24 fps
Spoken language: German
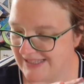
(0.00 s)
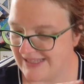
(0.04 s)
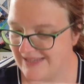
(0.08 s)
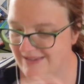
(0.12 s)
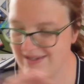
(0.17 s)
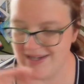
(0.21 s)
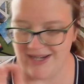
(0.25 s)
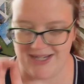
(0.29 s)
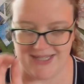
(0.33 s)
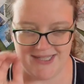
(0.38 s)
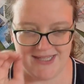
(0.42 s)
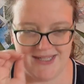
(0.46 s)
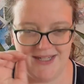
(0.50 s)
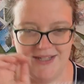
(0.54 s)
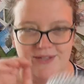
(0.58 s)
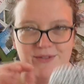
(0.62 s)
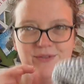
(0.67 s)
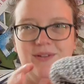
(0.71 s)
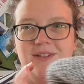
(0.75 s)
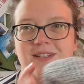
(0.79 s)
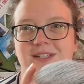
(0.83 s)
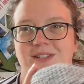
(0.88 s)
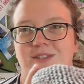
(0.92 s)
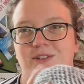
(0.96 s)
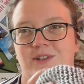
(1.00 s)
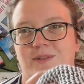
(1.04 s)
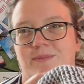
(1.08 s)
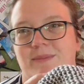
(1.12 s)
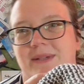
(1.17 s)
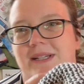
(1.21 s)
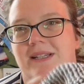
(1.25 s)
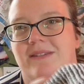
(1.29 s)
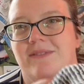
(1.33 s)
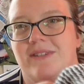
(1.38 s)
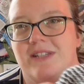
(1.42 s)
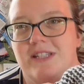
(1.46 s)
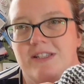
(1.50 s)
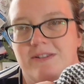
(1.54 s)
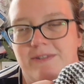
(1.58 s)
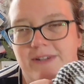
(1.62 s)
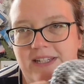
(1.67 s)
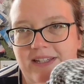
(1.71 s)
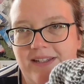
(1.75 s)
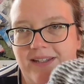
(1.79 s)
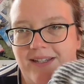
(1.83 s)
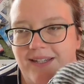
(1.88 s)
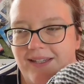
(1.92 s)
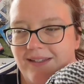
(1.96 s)
dass natürlich Sockmate es
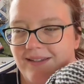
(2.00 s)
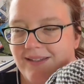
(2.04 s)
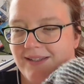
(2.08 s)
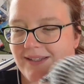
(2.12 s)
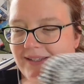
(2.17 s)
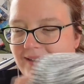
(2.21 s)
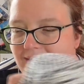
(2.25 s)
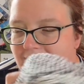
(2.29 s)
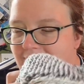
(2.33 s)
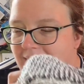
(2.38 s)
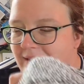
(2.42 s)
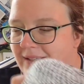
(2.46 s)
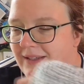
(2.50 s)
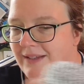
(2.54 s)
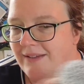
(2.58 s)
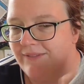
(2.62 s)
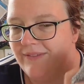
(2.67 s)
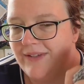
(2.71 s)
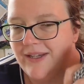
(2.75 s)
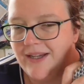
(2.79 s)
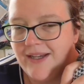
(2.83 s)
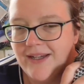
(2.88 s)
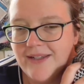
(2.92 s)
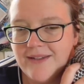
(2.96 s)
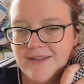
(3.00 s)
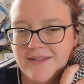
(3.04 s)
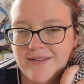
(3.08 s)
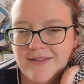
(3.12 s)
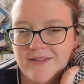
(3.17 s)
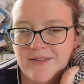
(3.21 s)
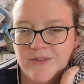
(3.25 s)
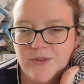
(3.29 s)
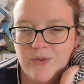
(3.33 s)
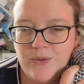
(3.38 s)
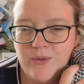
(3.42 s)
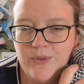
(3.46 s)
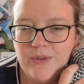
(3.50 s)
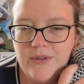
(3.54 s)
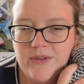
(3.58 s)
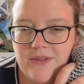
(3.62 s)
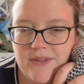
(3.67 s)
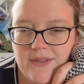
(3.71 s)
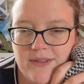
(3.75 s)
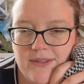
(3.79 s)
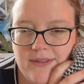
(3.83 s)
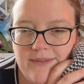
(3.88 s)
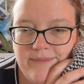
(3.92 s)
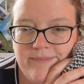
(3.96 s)
weitergeht. Wir hatten
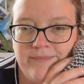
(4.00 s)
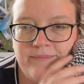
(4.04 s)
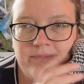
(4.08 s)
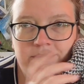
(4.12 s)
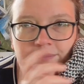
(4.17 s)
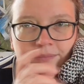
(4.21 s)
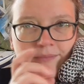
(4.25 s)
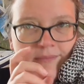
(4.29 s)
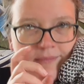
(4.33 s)
Runde